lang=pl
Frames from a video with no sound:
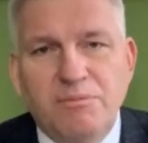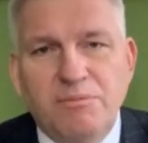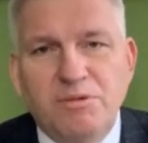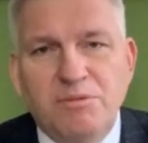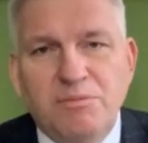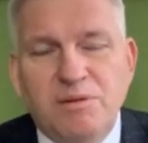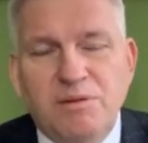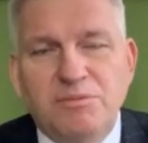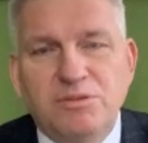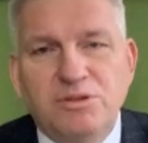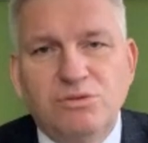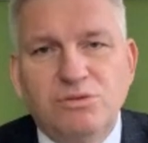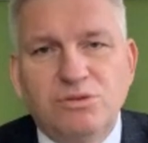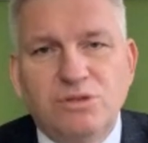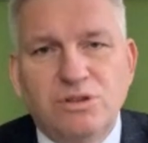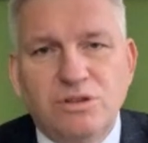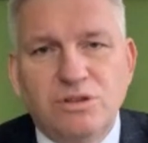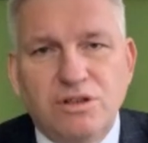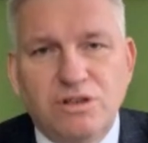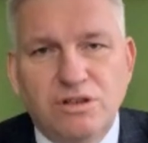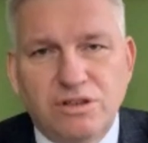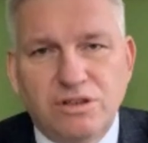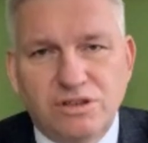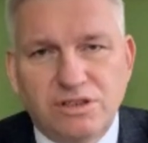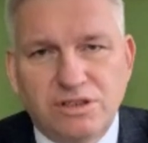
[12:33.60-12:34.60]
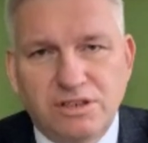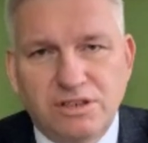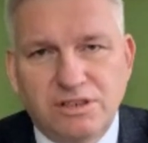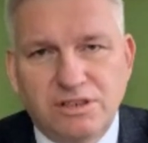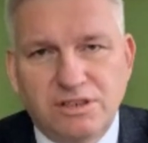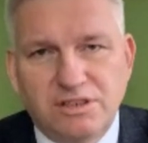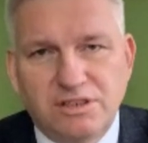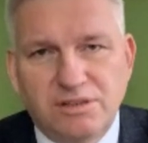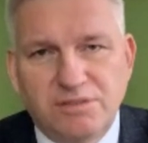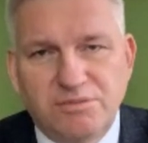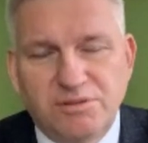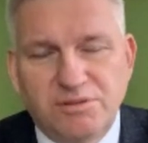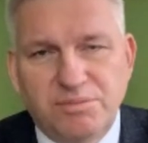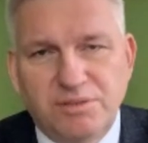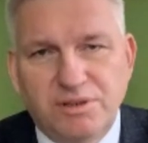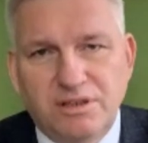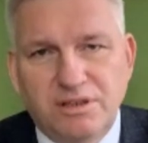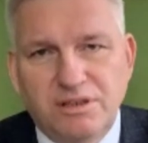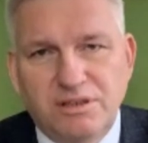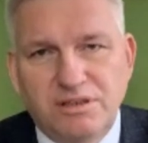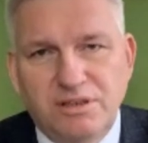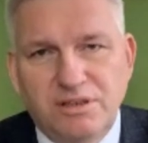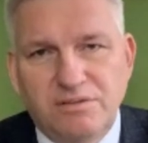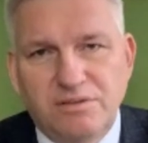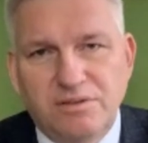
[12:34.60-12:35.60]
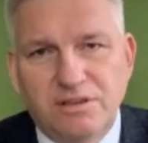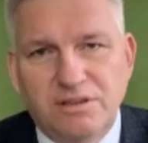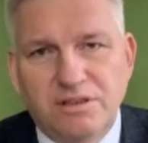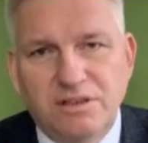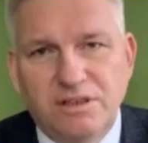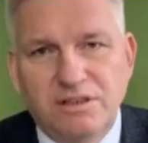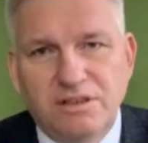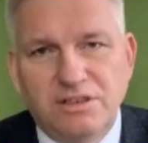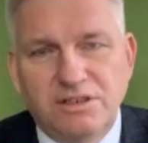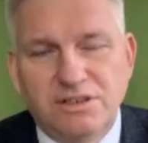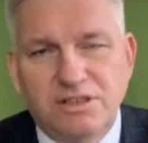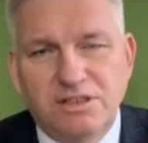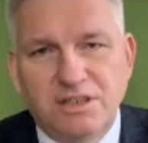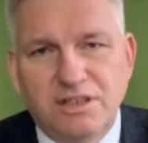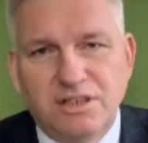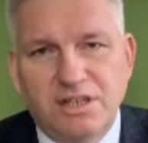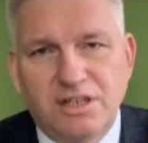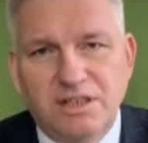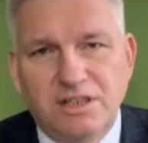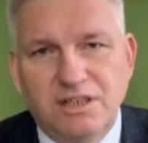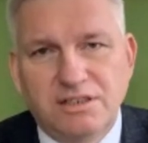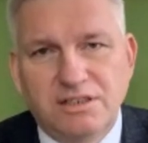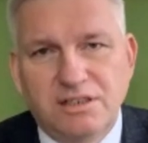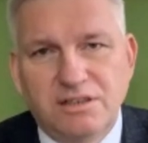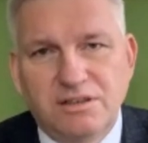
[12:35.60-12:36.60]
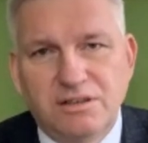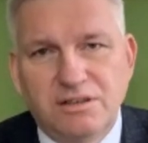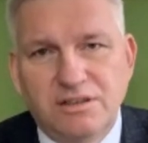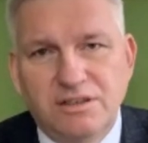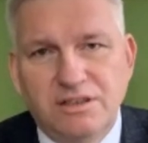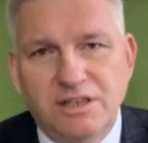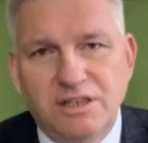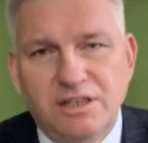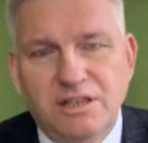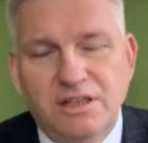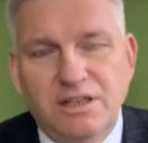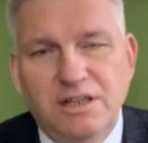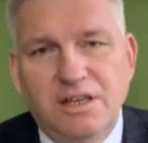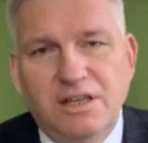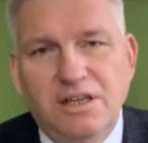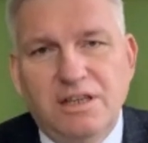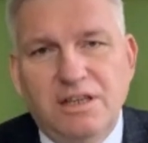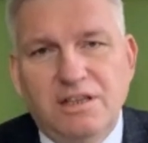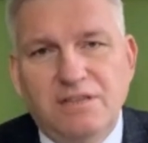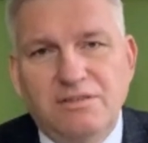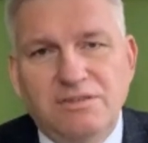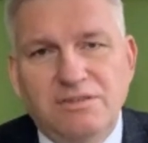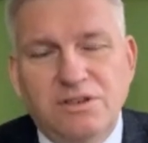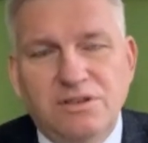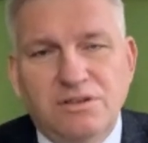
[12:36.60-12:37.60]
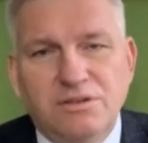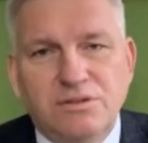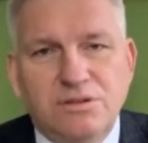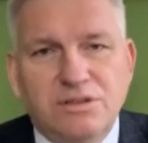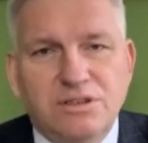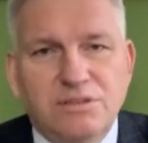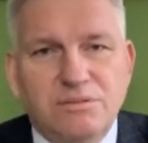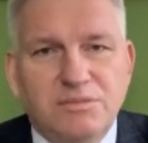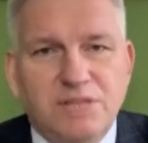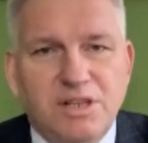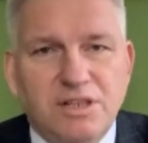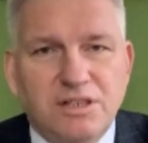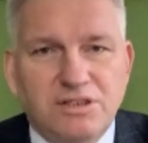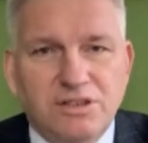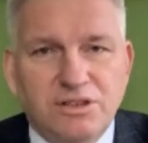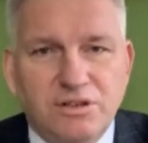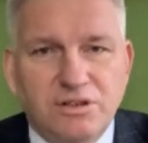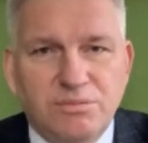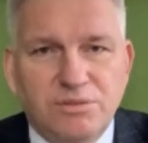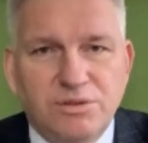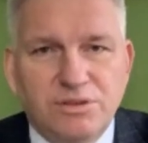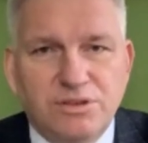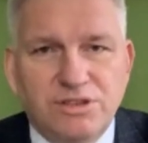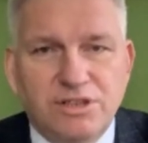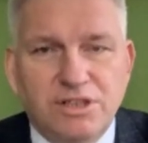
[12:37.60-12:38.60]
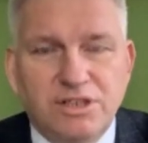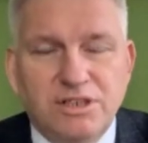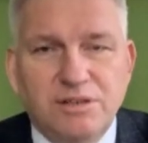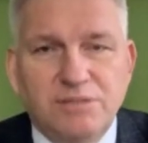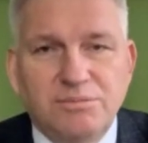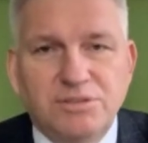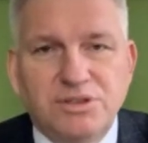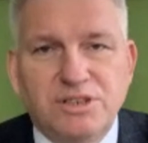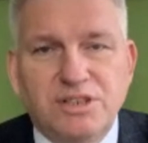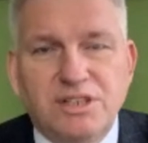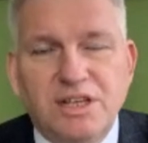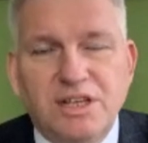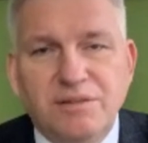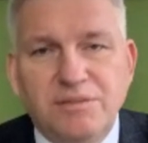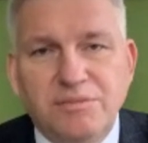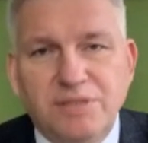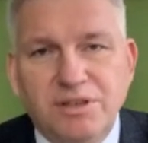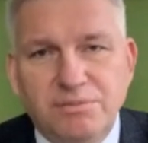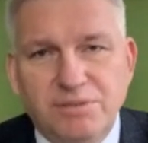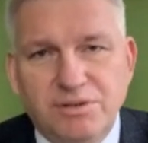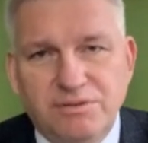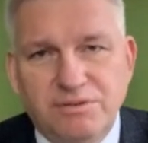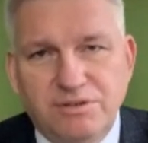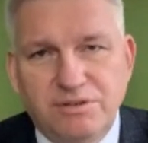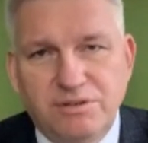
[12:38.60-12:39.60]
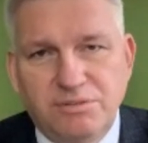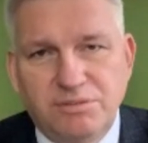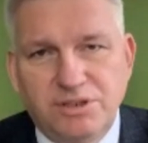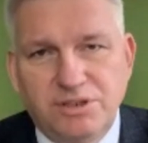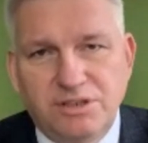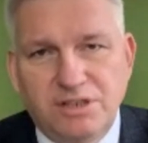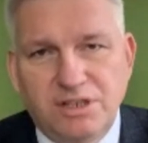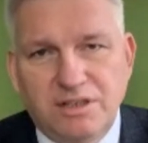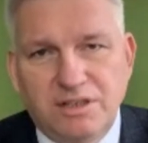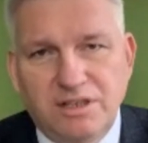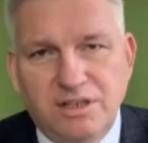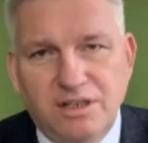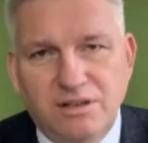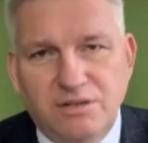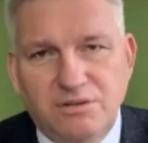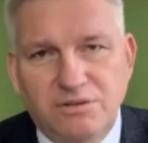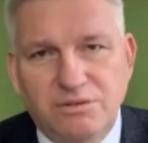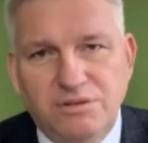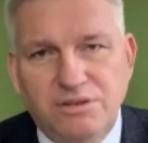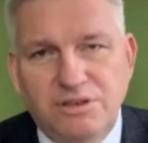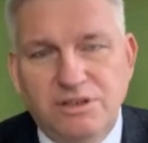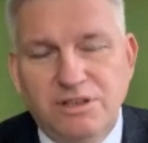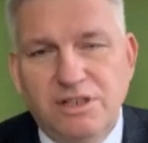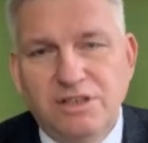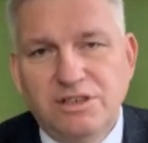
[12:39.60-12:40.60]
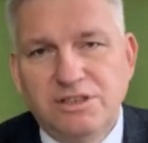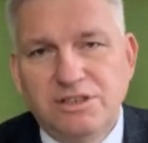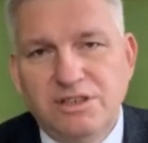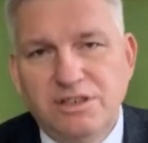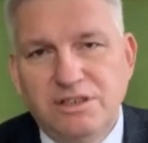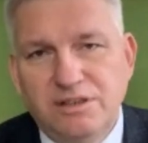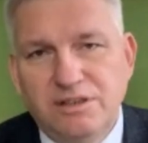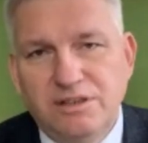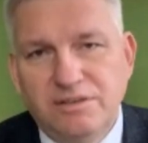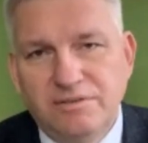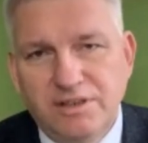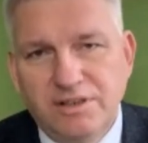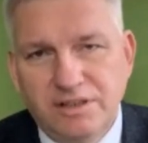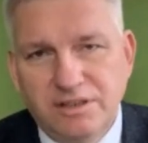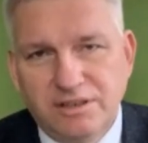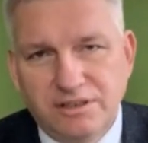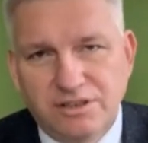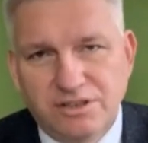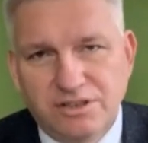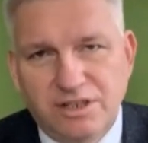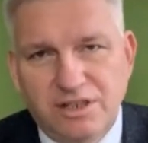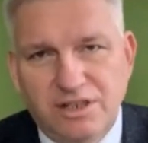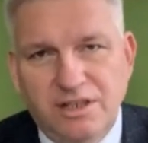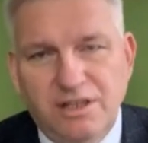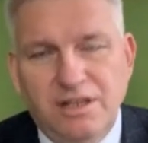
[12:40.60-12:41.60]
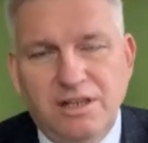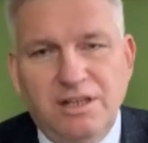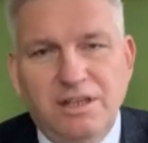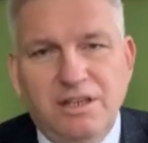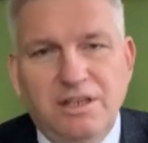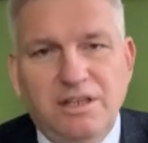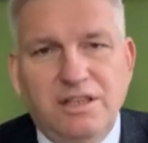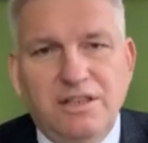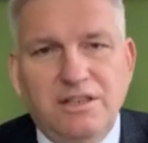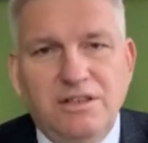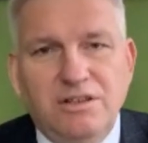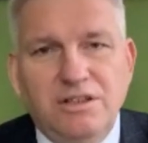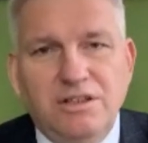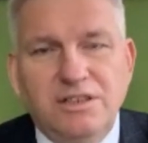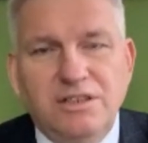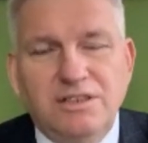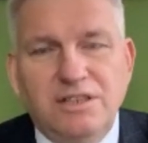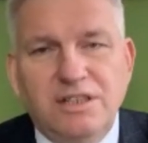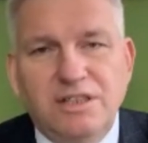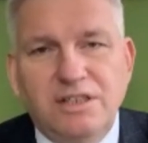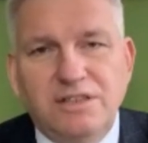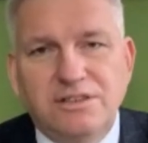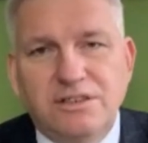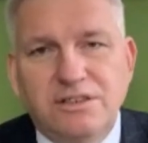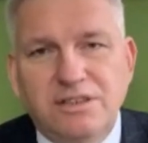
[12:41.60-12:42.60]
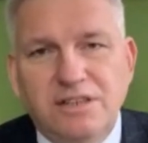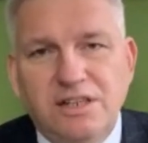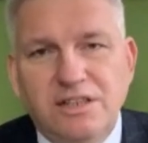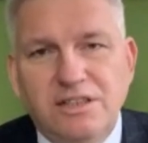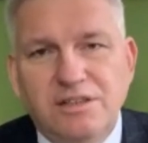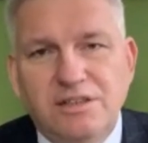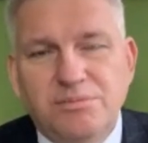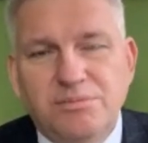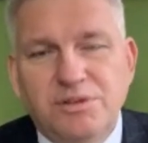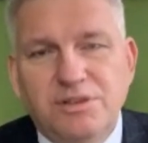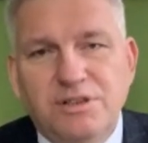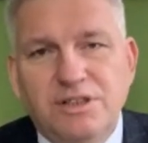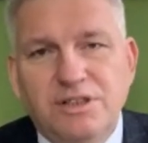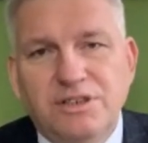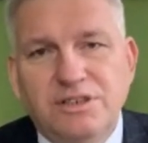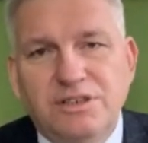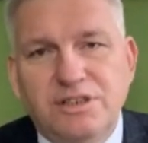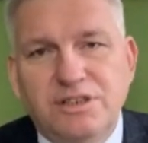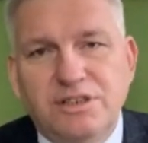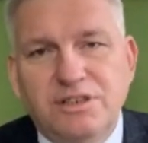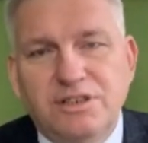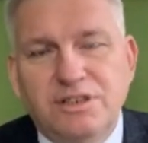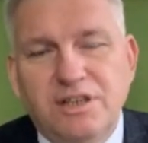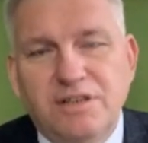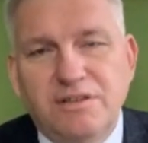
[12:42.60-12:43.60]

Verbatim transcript: My mamy dużo gorszy system opieki zdrowotnej niż te kraje zachodnie. W związku z tym nasze opuszczenia przynajmniej powinny być takie jak u nich, jeśli nie większe. I to jest racjonalne podejście.